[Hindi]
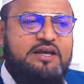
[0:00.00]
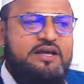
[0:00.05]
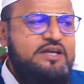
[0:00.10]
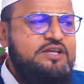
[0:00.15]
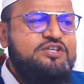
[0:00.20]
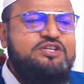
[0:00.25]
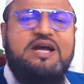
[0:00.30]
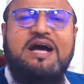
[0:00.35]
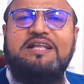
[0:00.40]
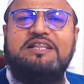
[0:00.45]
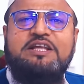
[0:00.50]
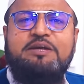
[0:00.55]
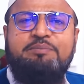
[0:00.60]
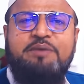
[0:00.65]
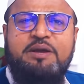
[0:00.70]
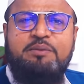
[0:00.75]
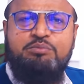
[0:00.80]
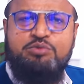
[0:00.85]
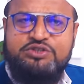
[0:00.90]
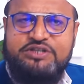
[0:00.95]
इस शादी
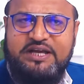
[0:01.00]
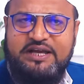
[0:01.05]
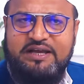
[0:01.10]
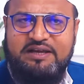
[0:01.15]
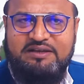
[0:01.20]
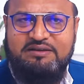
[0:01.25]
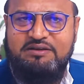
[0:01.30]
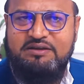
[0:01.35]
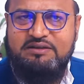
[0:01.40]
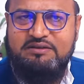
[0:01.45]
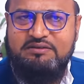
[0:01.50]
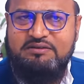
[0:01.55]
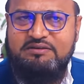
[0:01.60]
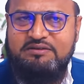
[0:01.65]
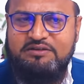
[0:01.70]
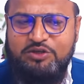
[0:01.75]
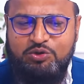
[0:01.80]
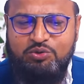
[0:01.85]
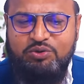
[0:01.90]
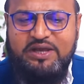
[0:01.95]
में मुझे
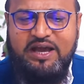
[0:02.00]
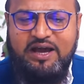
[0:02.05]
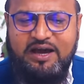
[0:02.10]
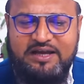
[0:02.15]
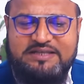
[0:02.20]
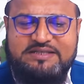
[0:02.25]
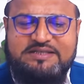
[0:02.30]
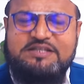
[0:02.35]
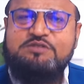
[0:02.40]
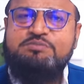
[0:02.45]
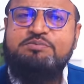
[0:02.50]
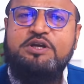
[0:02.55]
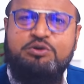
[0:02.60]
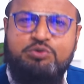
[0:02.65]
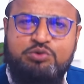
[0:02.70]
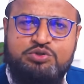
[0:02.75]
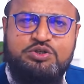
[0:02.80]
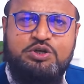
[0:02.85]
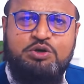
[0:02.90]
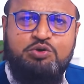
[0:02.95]
क्योंकि हर चीज में
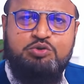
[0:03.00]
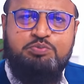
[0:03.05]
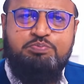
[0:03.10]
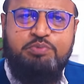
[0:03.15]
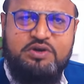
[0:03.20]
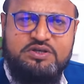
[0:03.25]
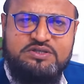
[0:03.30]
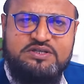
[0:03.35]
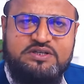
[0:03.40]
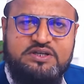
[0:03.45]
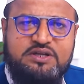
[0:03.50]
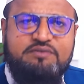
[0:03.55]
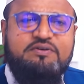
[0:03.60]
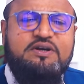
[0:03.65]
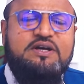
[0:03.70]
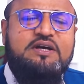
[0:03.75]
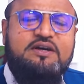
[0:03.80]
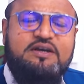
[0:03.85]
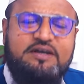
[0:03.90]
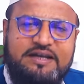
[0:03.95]
कुछ ना कुछ पॉजिटिव
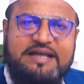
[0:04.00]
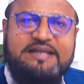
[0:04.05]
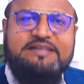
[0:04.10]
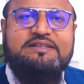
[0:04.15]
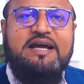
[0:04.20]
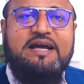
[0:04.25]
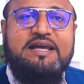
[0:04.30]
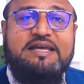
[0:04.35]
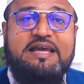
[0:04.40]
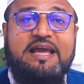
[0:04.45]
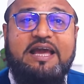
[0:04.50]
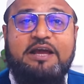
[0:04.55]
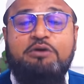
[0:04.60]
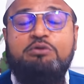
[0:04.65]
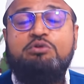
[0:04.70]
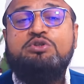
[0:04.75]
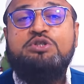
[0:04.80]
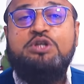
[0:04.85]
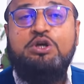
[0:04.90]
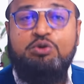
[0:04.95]
रहता ही है
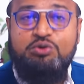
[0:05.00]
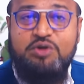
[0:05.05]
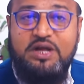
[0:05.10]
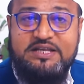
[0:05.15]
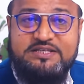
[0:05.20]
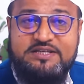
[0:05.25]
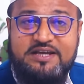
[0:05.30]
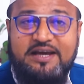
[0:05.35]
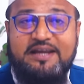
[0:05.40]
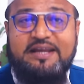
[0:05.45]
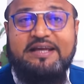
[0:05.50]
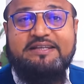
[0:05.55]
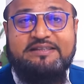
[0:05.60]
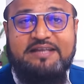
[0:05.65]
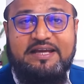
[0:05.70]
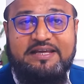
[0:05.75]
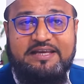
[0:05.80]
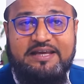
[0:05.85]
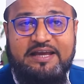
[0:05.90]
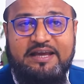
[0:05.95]
कुछ ना कुछ अच्छा
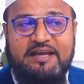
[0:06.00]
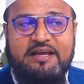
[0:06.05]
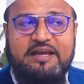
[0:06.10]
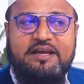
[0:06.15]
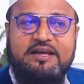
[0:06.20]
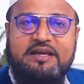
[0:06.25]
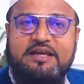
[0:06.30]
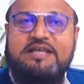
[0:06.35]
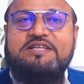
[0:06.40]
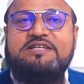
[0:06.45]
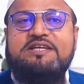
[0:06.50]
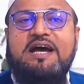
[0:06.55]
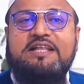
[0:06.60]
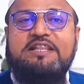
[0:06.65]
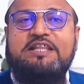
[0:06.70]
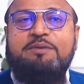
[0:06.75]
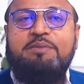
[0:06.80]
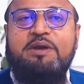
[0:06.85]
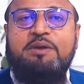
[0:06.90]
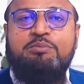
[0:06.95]
रहता ही है इस
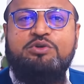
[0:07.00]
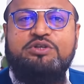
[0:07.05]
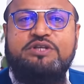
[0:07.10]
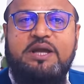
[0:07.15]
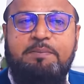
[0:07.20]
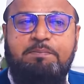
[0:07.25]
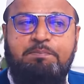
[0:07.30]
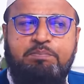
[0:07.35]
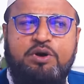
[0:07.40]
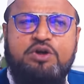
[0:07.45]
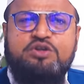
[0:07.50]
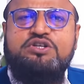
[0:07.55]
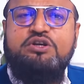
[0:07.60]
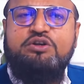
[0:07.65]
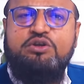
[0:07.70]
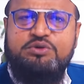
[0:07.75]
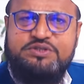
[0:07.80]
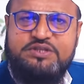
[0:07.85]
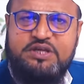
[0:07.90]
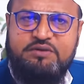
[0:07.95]
शादी में मुझे
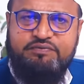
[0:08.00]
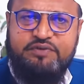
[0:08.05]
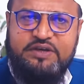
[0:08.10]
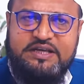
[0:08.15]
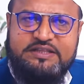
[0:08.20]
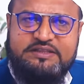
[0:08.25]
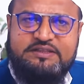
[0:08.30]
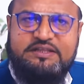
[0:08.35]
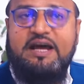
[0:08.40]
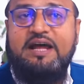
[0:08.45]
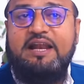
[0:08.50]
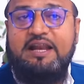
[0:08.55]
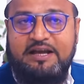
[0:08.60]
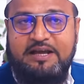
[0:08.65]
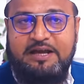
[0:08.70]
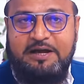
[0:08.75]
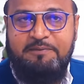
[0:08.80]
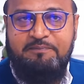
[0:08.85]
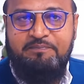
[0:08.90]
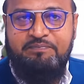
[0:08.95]
पॉजिटिव सिर्फ इतना
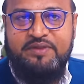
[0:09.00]
लगा